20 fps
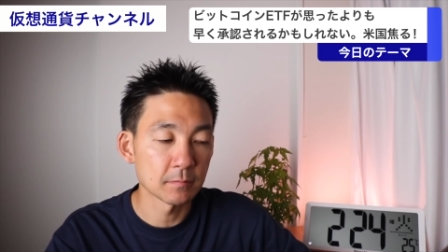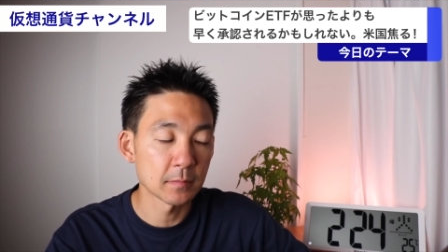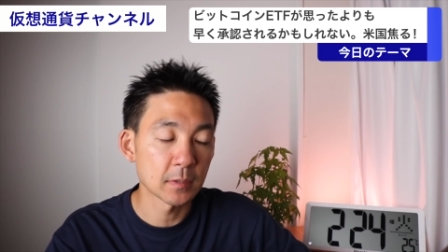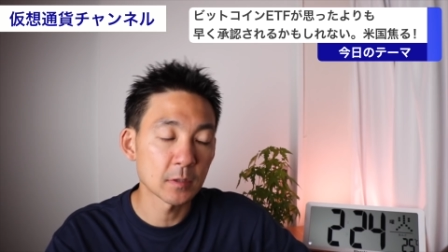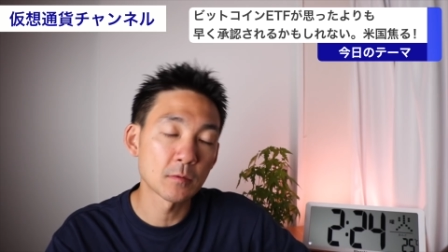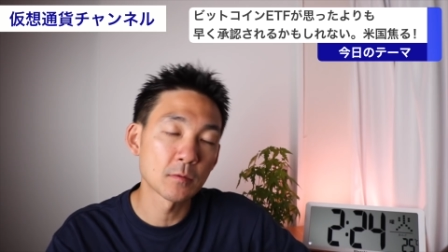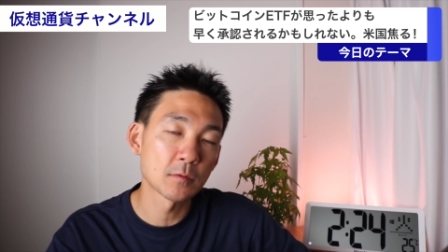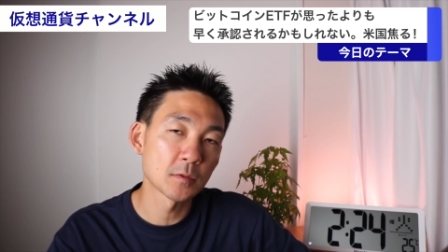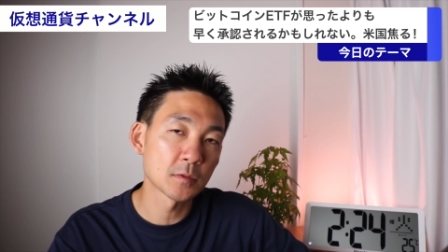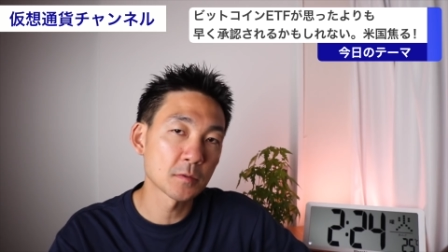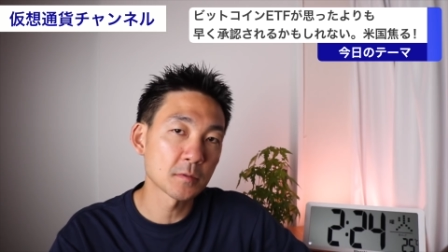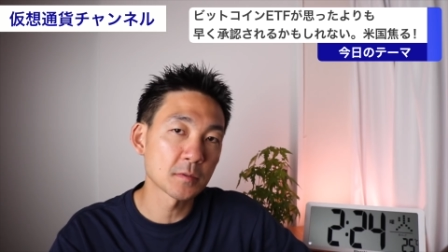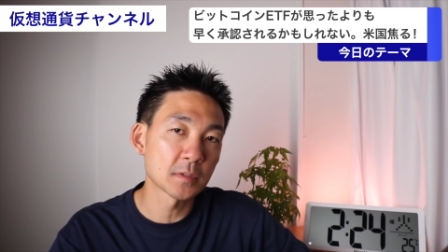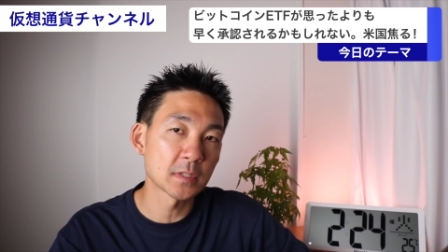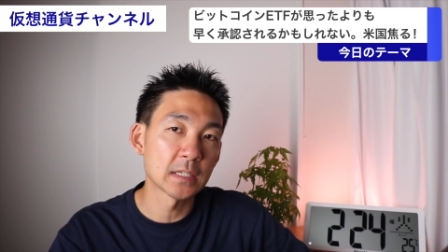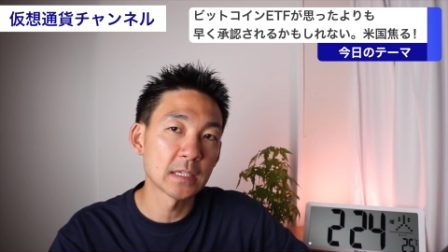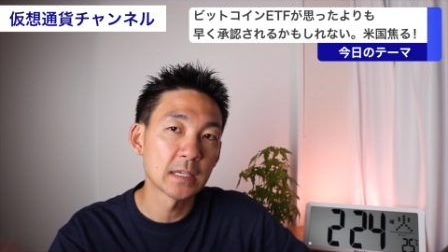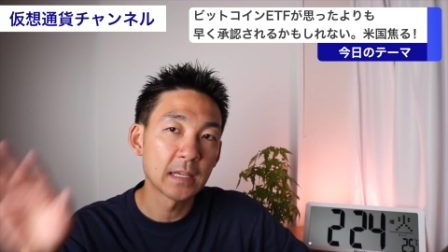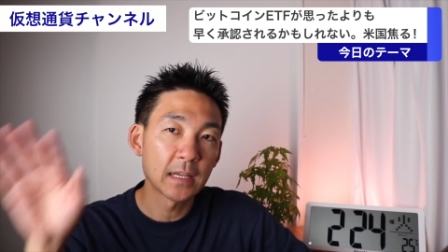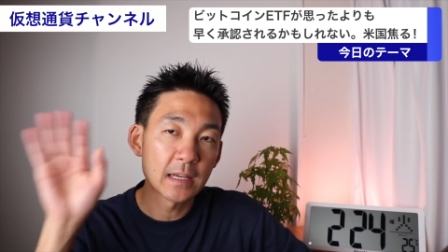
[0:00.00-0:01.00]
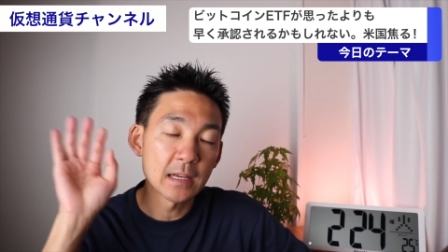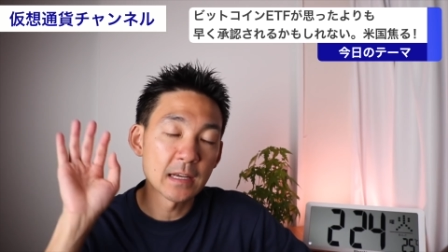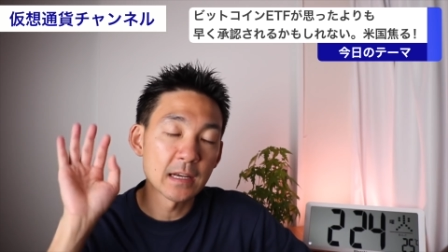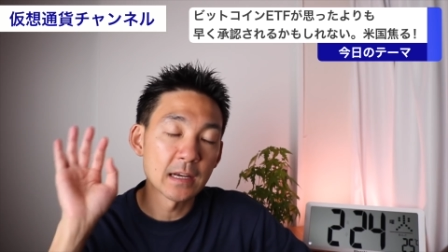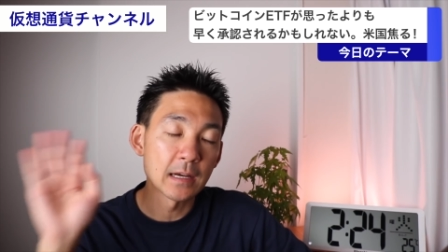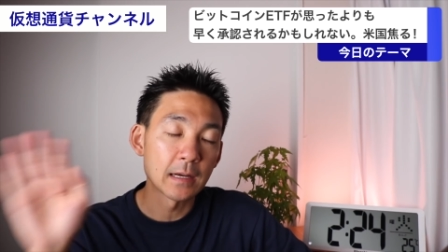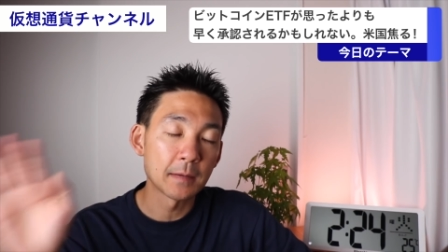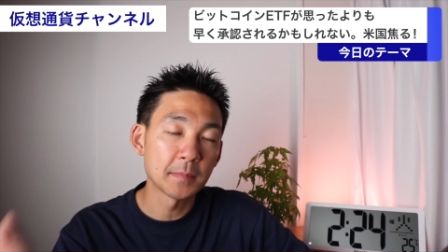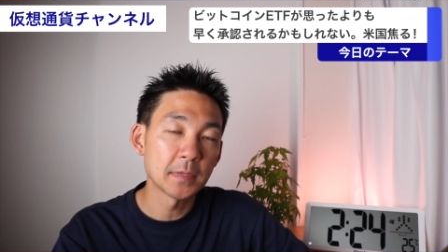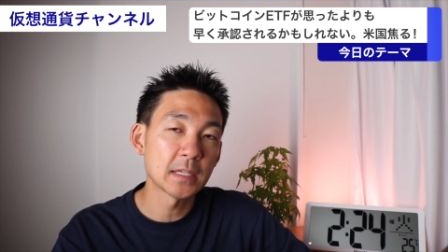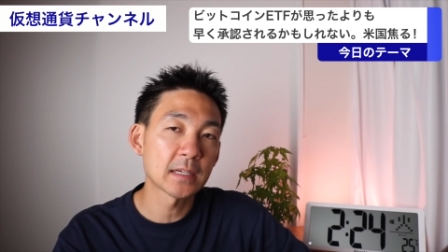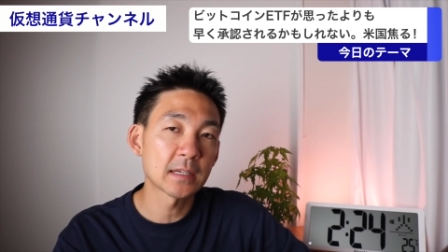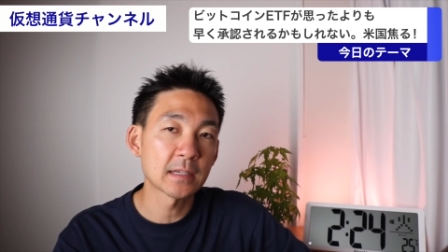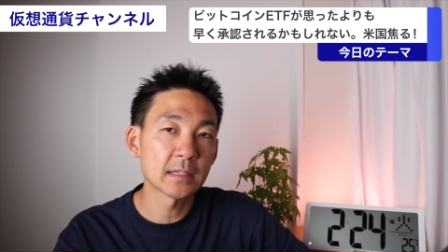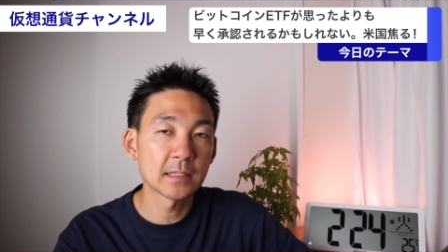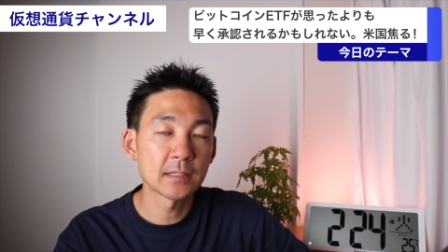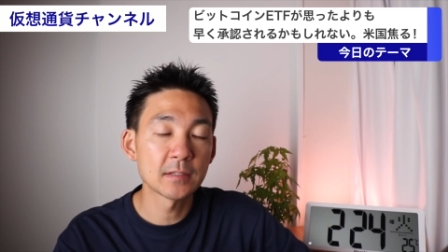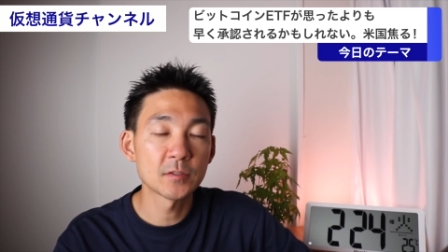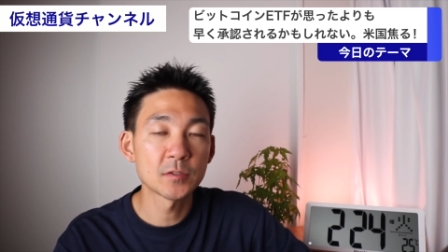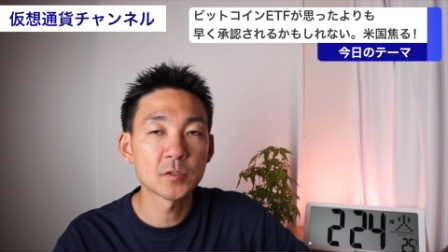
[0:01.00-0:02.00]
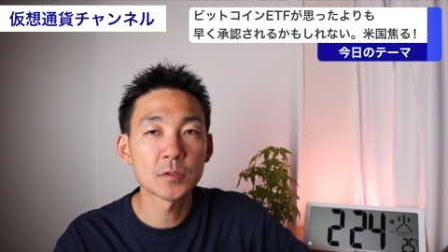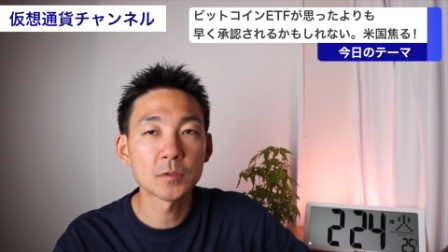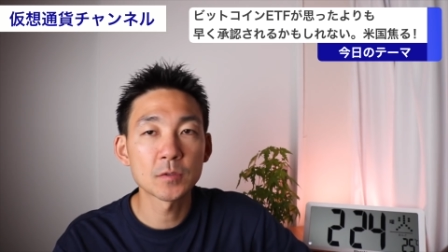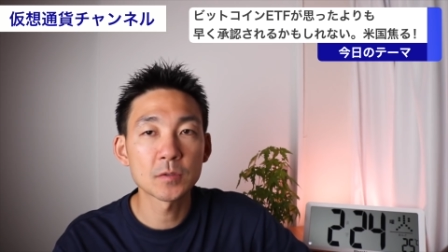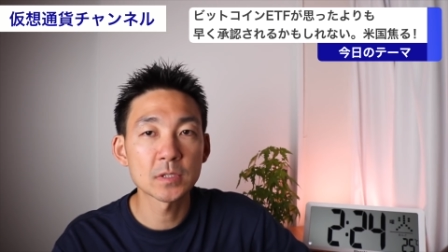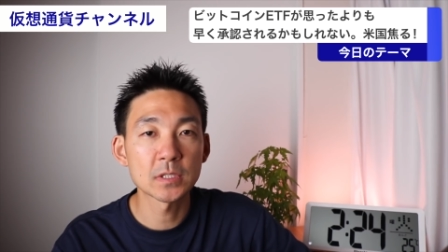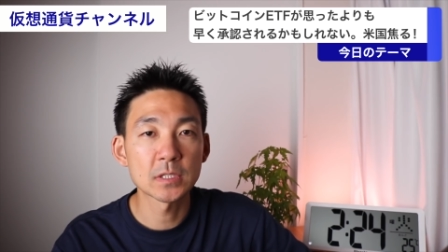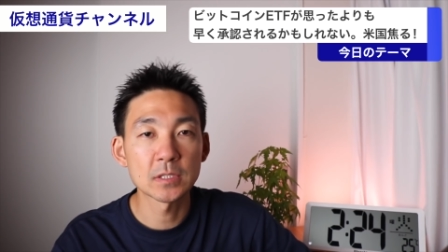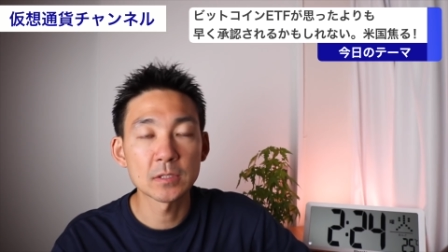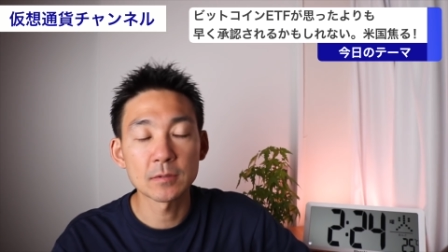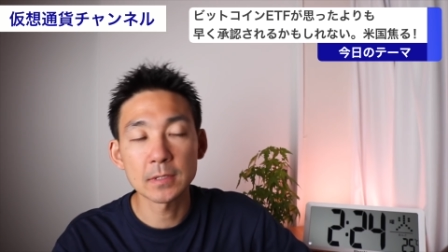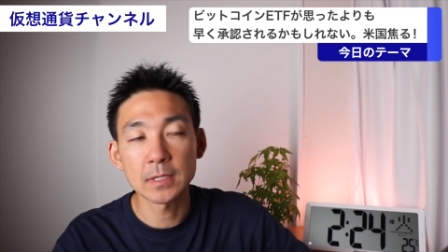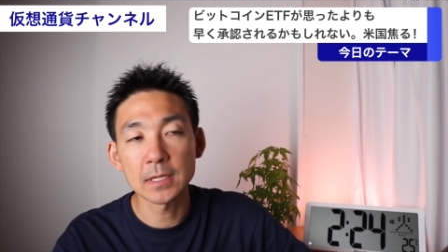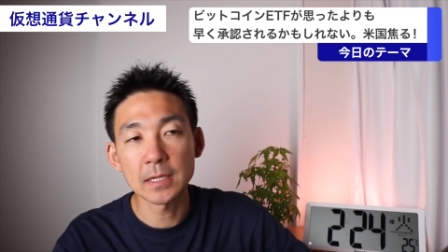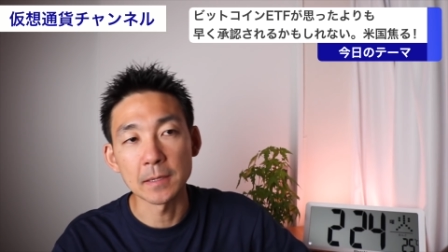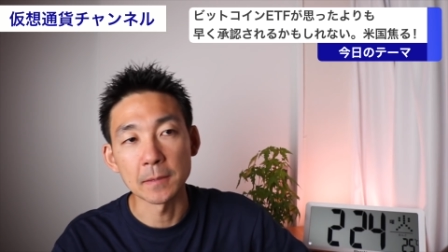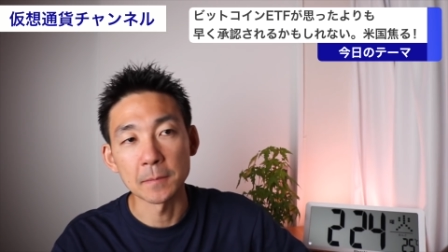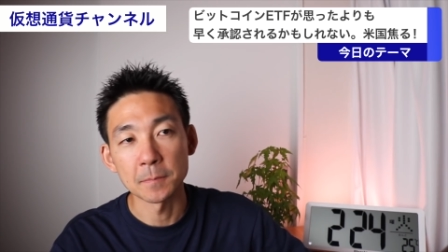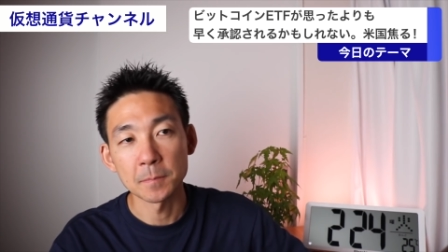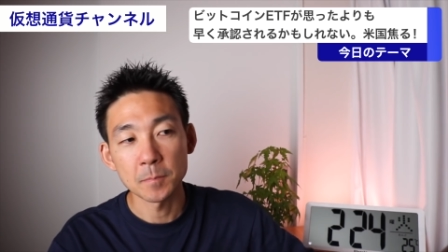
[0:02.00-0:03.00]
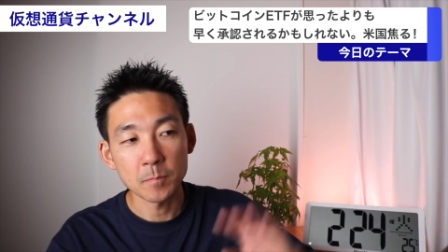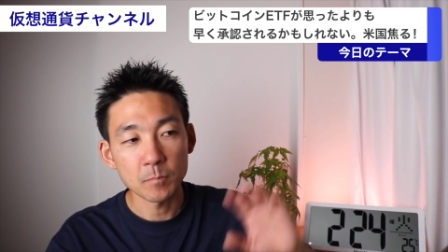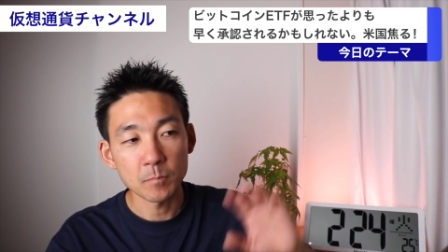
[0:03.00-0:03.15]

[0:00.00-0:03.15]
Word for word: 今後特にアメリカにいる中国人とか、